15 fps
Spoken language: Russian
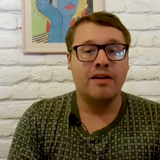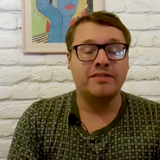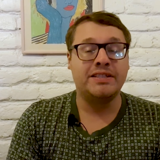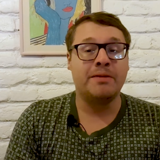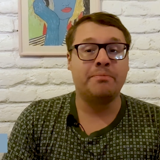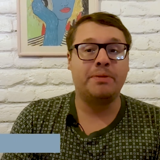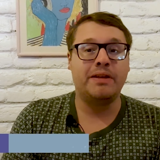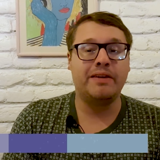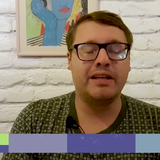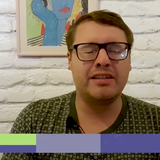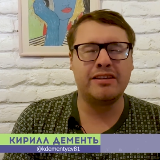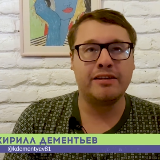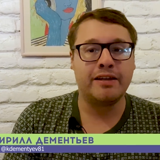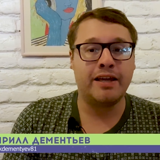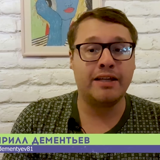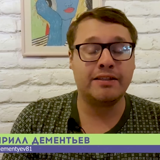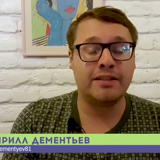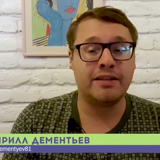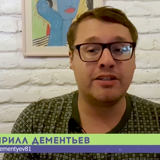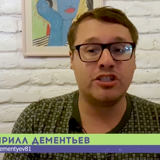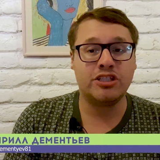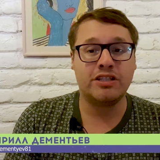Всем привет!
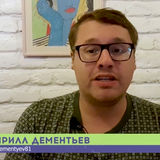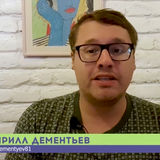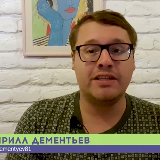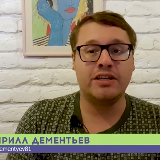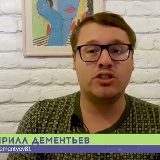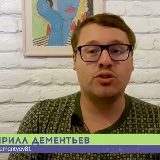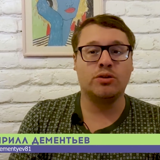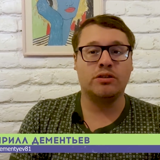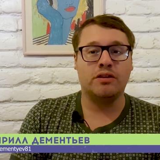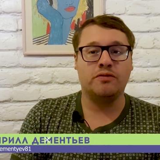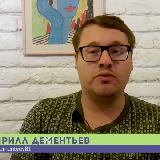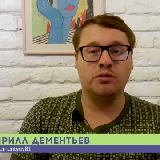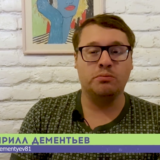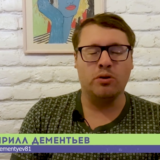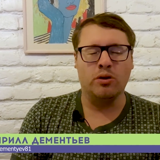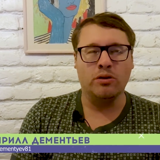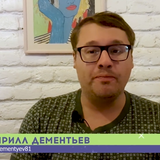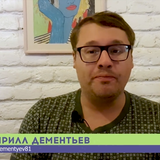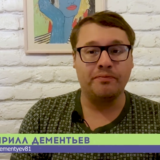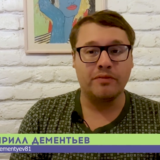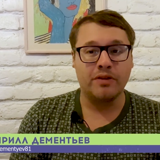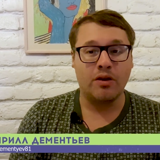Это 4D четкий футбол.
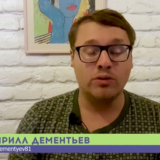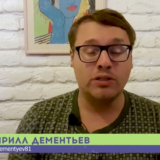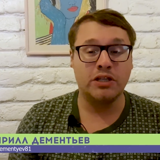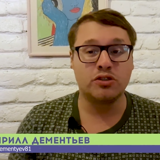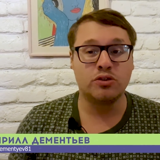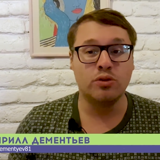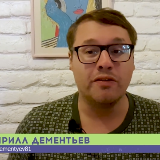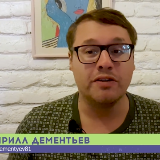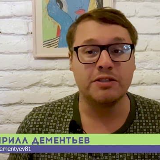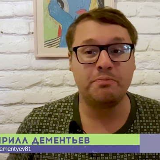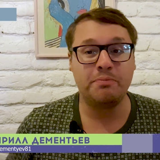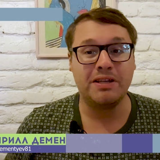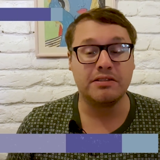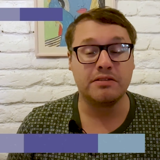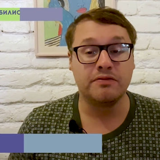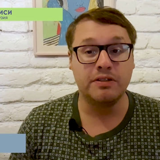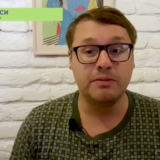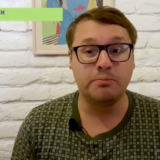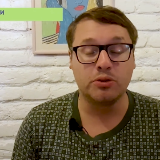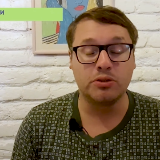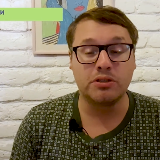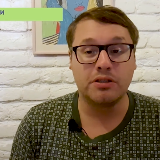У нас снова
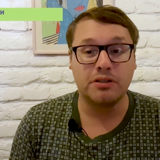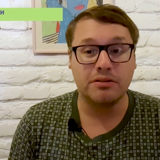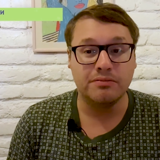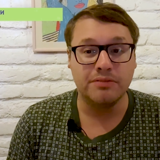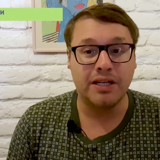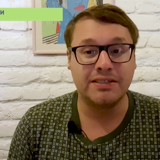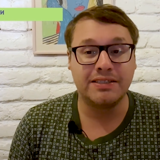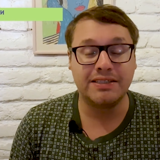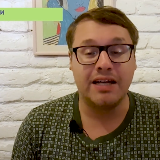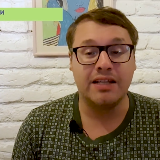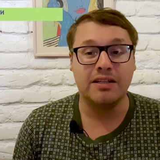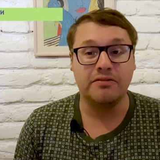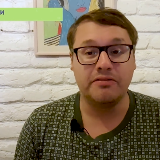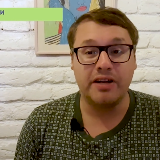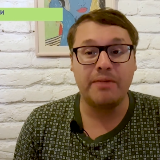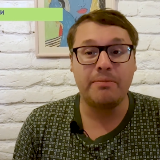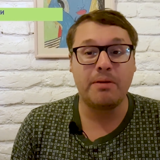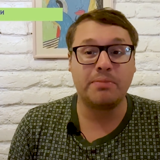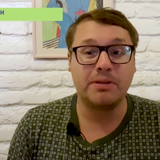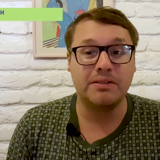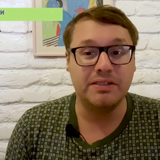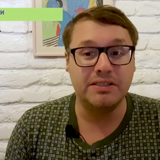спецвыпуск. Настало
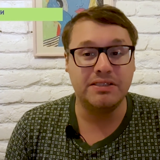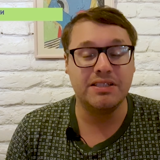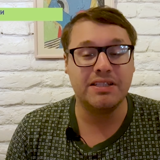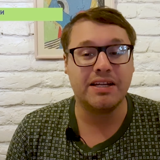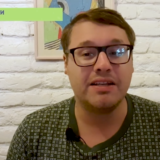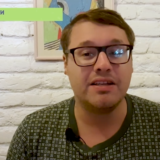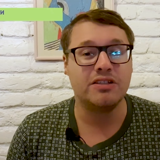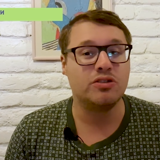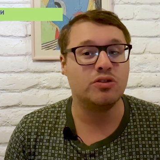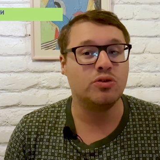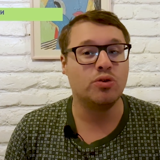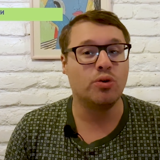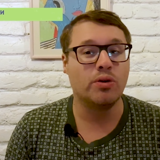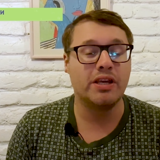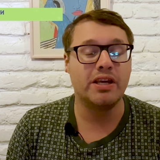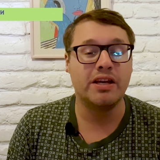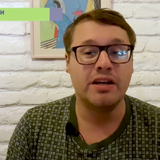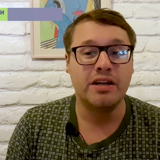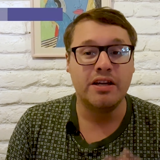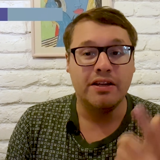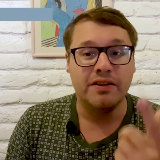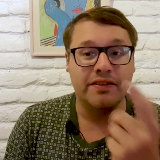время подвести наконец итоги
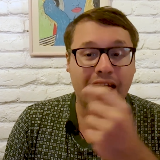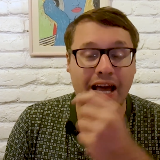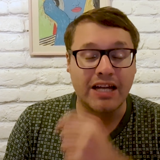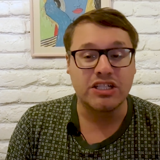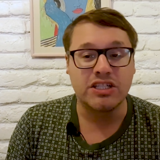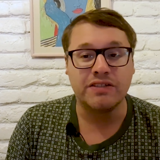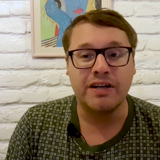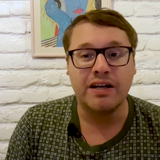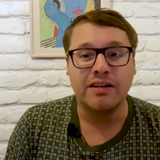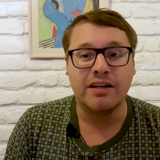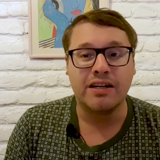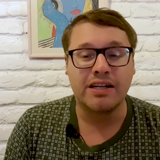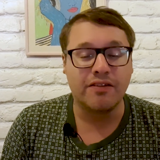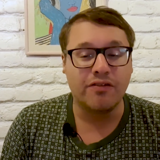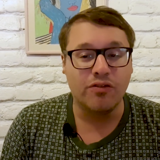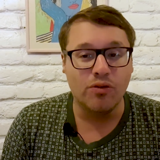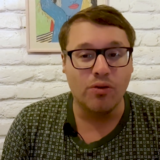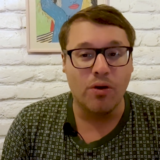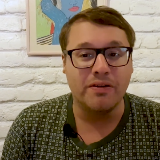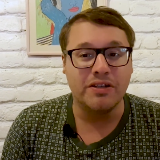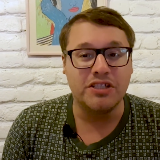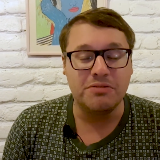нашего
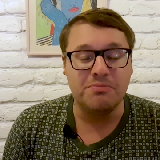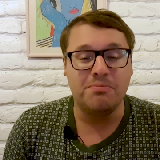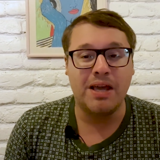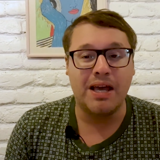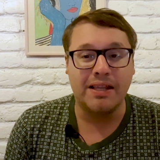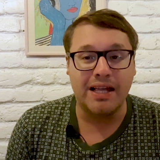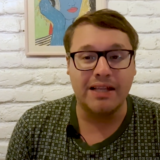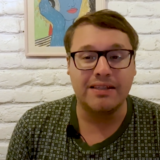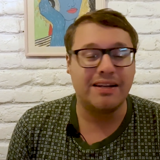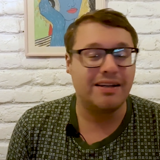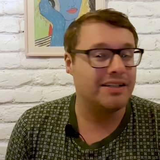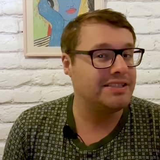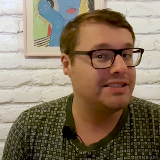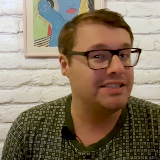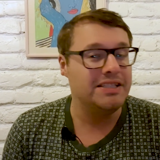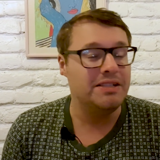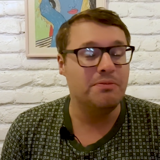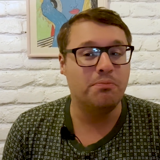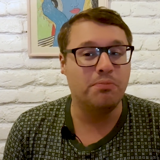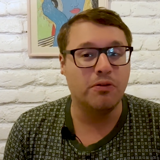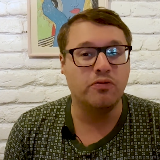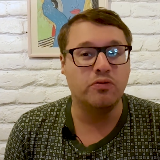родного чемпионата России
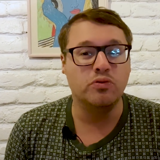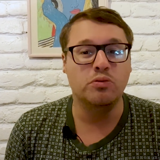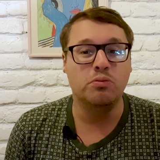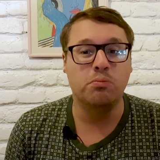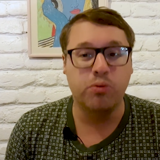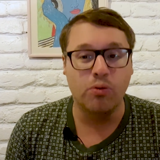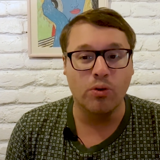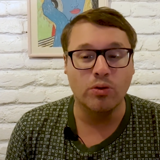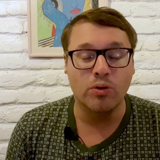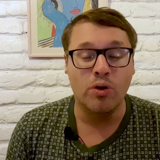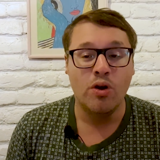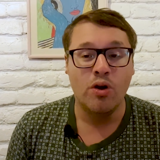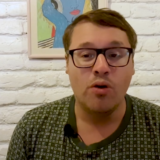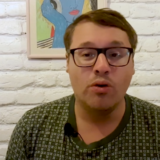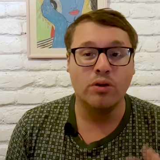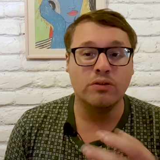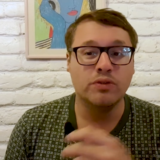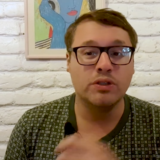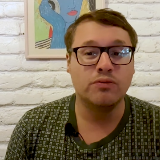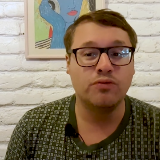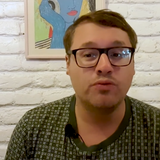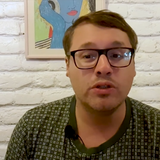по футболу. Он
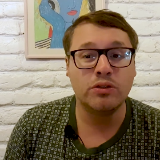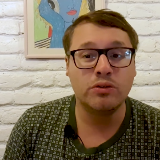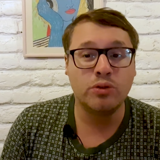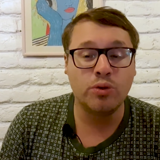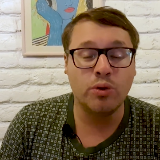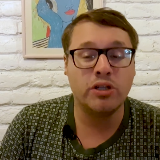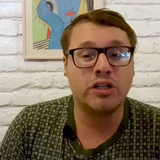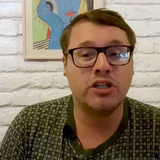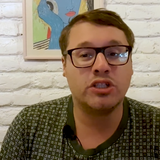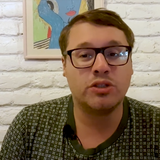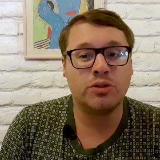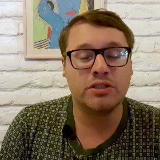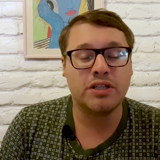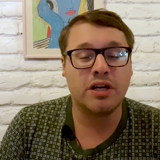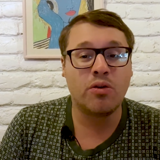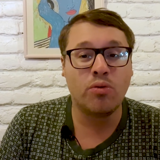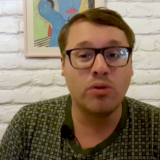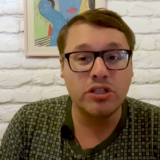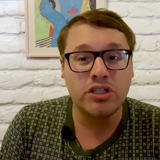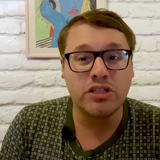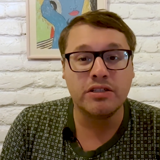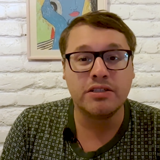вот-вот только что
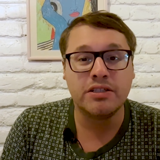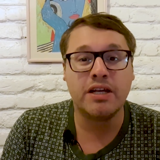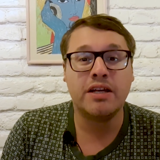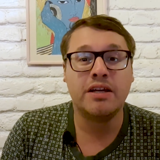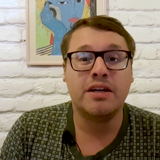закончился,